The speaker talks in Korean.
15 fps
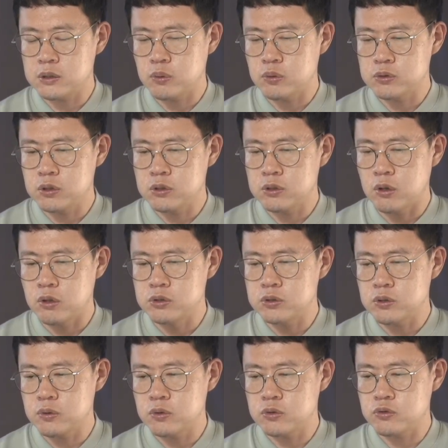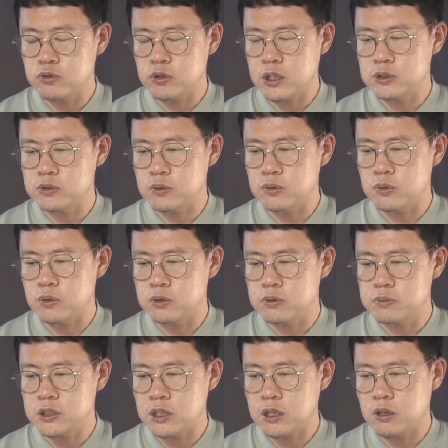도전 어느 정도 중간 정도
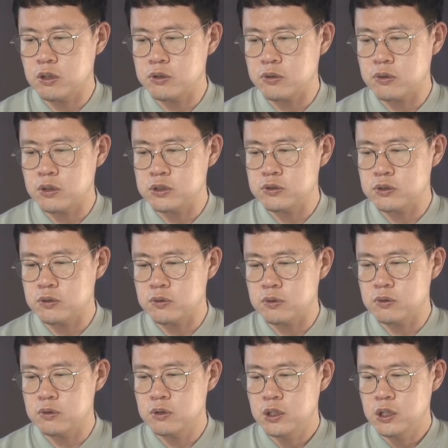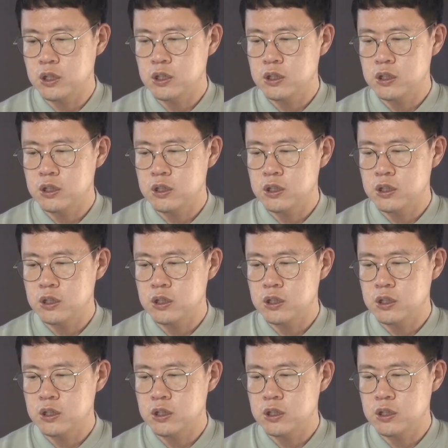그럼 잘 컨트롤 할 수 있고